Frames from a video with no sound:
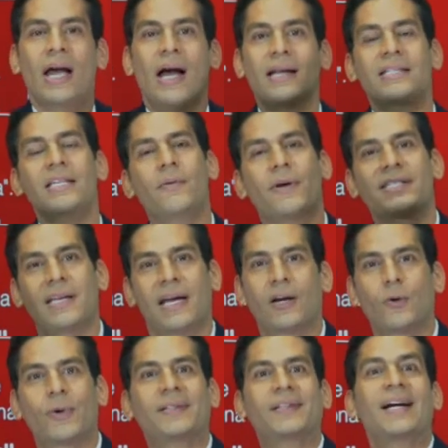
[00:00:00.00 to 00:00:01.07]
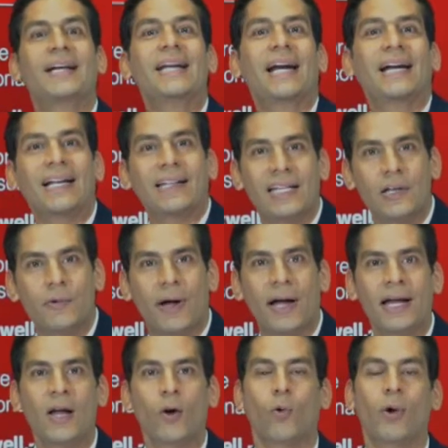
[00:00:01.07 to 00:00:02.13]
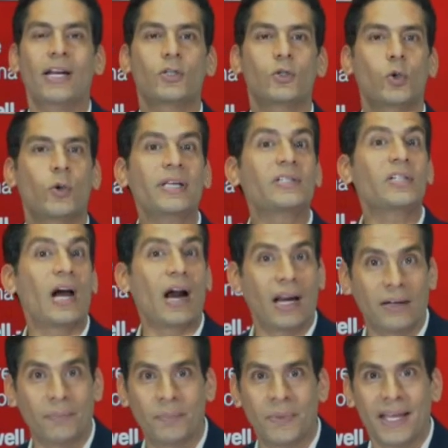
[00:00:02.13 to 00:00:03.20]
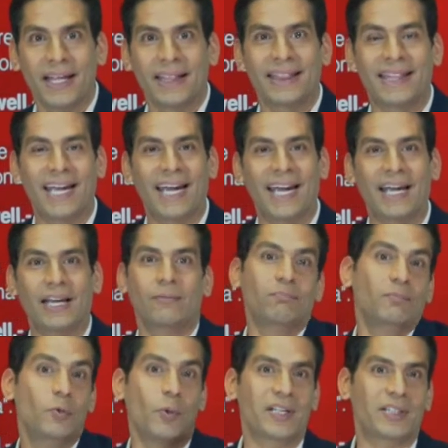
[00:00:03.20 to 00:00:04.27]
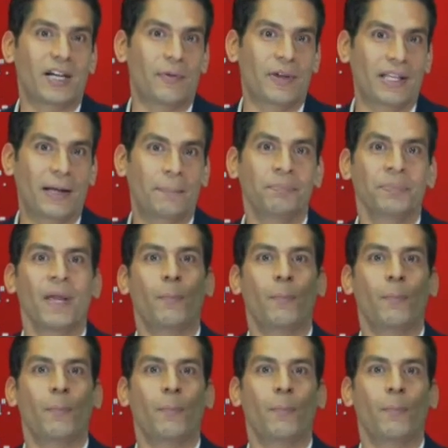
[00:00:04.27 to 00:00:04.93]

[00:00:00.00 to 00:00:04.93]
así va a ser nuestra narrativa o el storytelling de nuestra vida.